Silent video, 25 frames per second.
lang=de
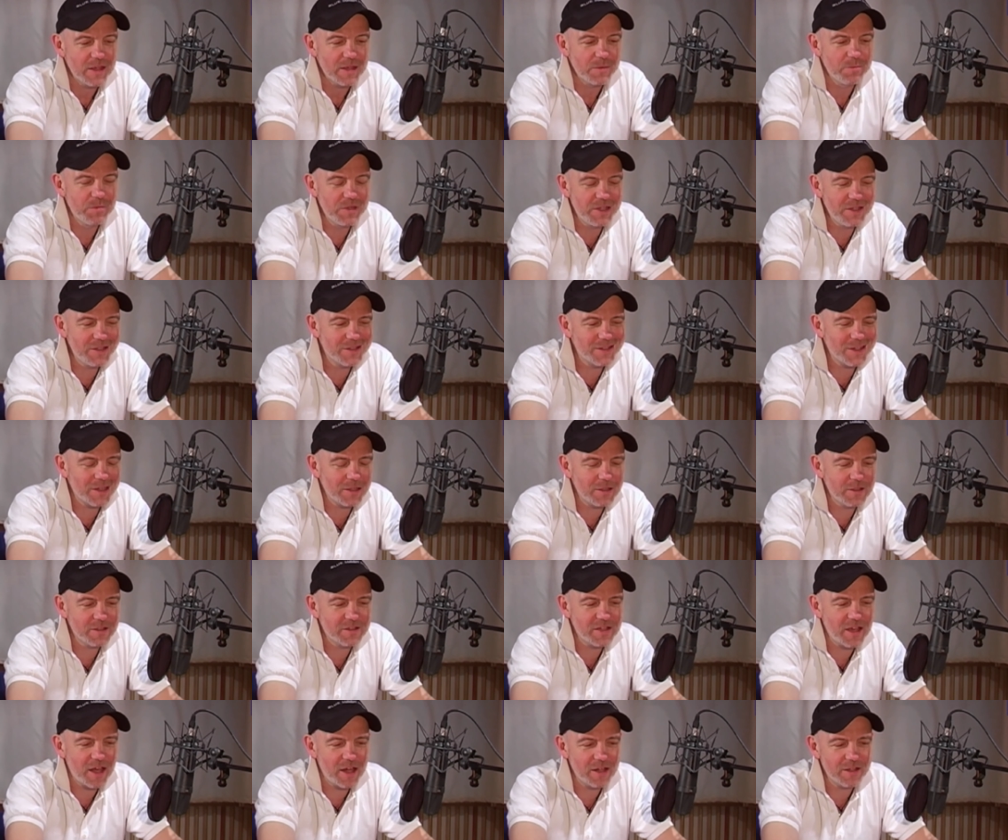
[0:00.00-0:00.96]
Bin ich ein
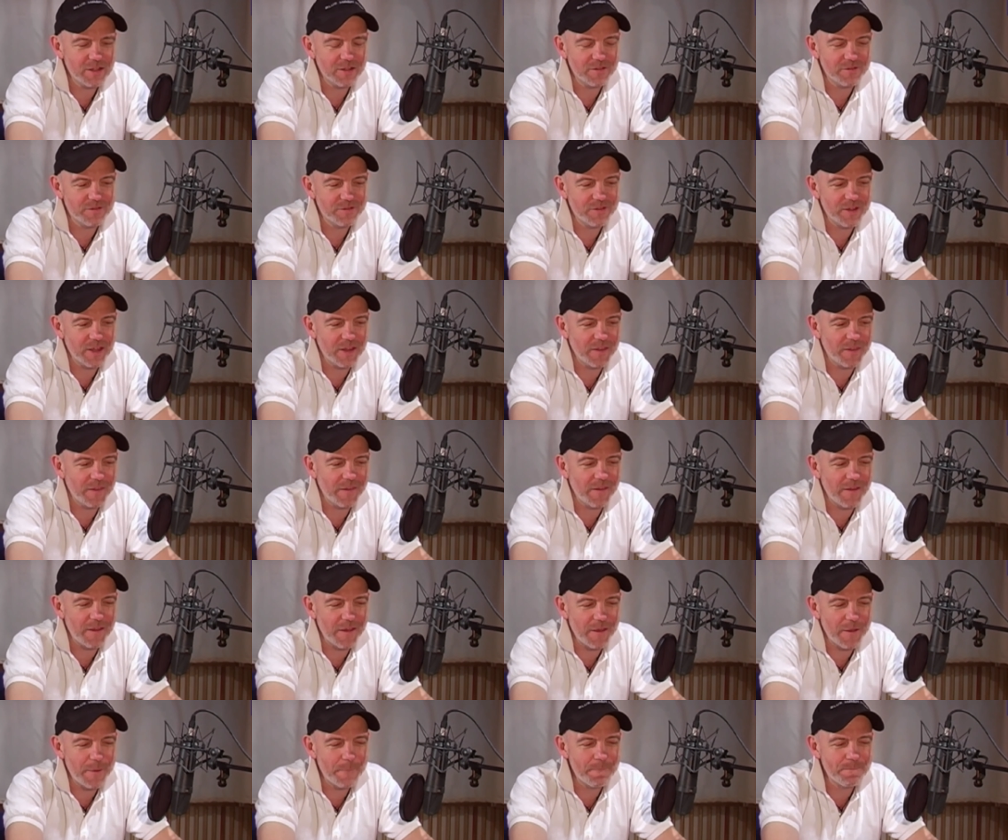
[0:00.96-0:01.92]

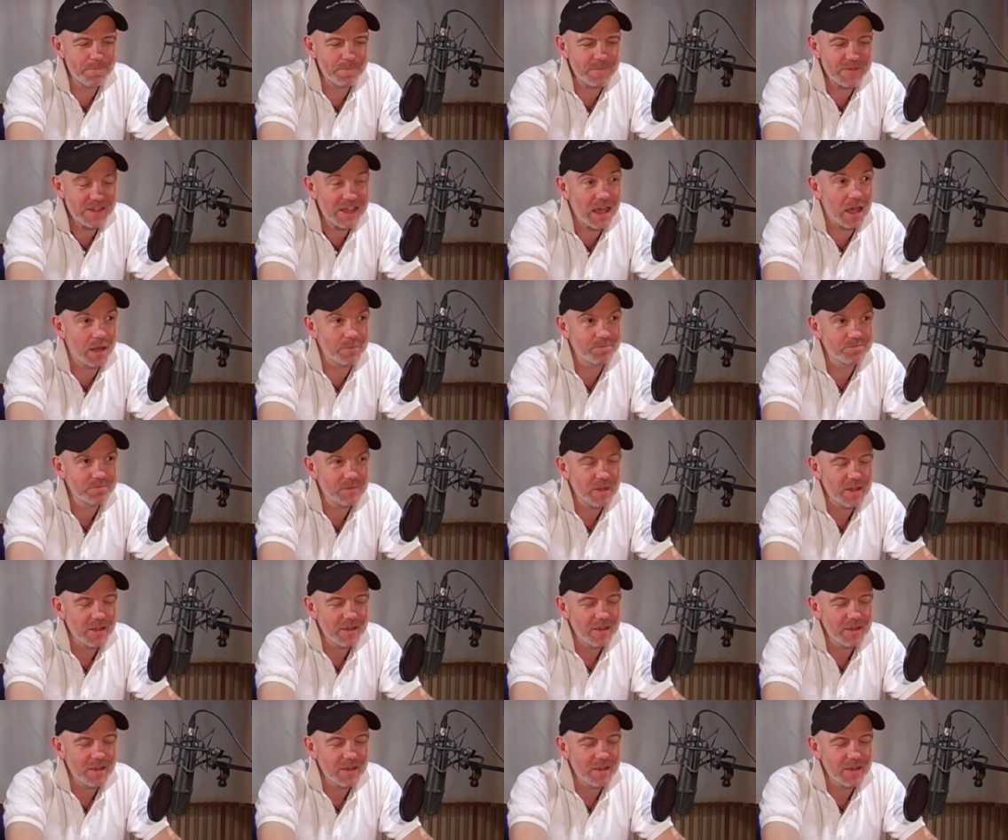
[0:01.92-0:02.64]
Italien-Fan? Ähm, ja. Ja.